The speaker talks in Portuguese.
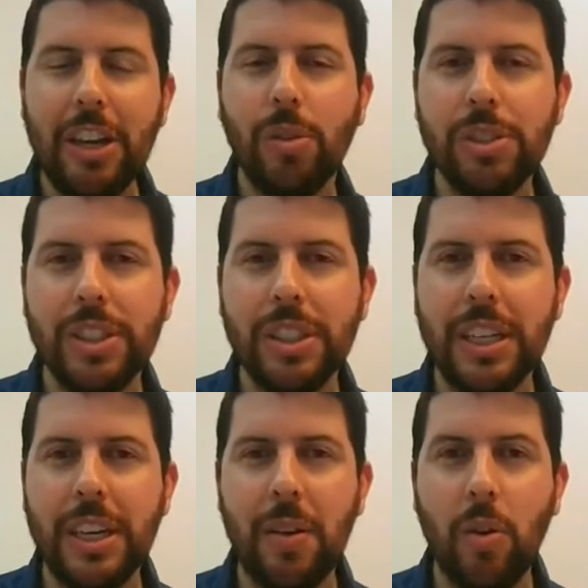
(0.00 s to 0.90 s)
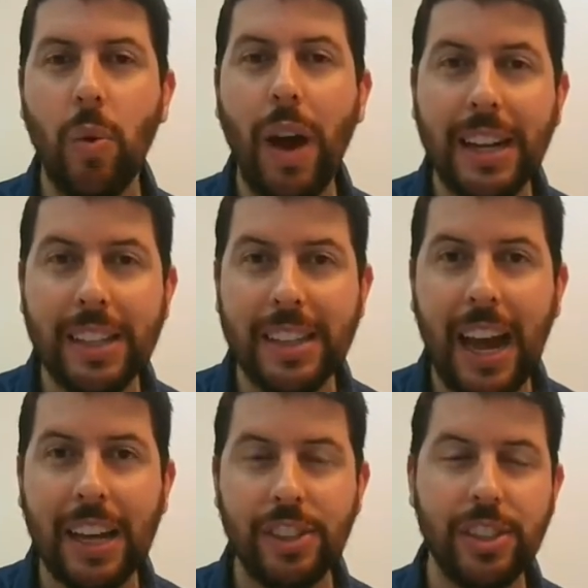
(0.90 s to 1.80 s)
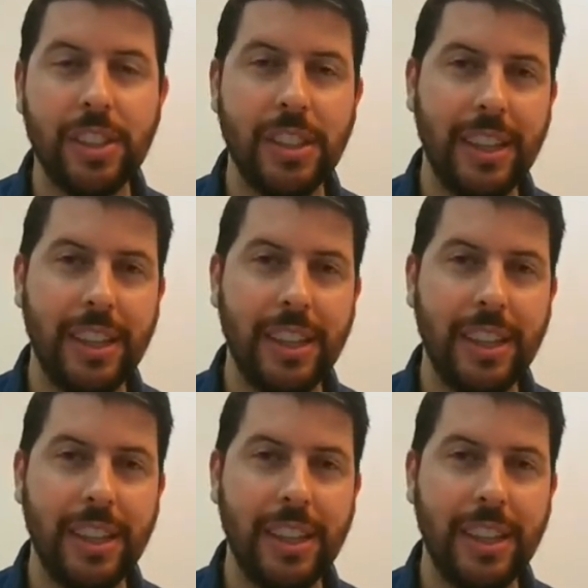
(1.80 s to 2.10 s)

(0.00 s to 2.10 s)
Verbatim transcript: e conseguir qualidade